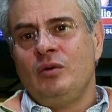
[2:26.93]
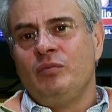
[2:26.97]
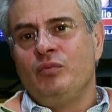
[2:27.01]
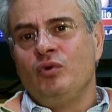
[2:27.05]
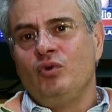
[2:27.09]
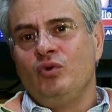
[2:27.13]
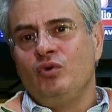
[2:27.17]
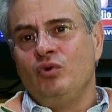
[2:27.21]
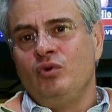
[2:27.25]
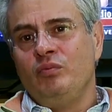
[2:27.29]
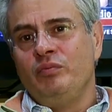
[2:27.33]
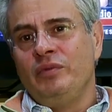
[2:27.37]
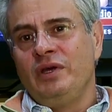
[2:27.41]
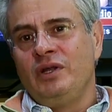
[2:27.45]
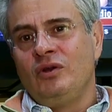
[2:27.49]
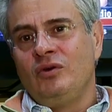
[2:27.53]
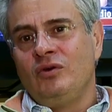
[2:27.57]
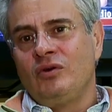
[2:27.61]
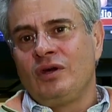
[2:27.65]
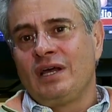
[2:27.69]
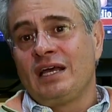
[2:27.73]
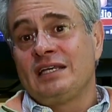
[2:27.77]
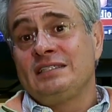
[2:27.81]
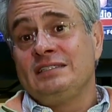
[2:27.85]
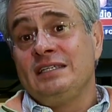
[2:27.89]
por un
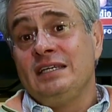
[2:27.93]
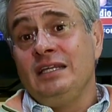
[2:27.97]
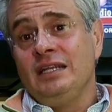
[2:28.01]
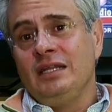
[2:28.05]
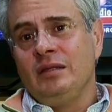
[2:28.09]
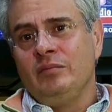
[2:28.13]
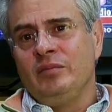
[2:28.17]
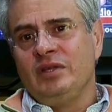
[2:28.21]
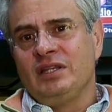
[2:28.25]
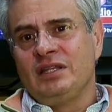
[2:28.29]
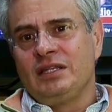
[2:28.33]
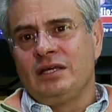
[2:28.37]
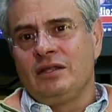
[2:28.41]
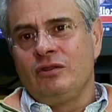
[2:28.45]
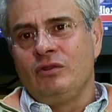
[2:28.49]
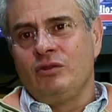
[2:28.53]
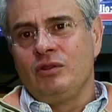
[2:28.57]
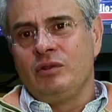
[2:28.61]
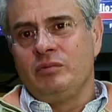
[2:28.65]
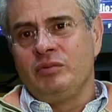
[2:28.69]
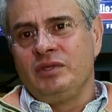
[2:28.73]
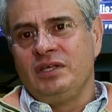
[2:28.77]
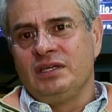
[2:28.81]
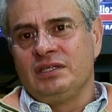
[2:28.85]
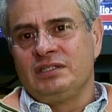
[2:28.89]
número casi ilimitado
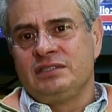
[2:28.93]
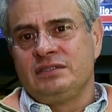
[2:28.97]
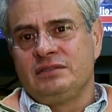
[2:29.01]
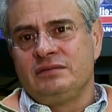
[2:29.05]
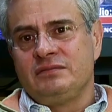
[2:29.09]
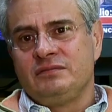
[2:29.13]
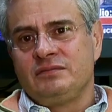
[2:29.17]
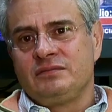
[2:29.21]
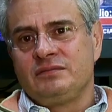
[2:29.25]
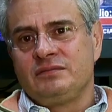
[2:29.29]
de vías.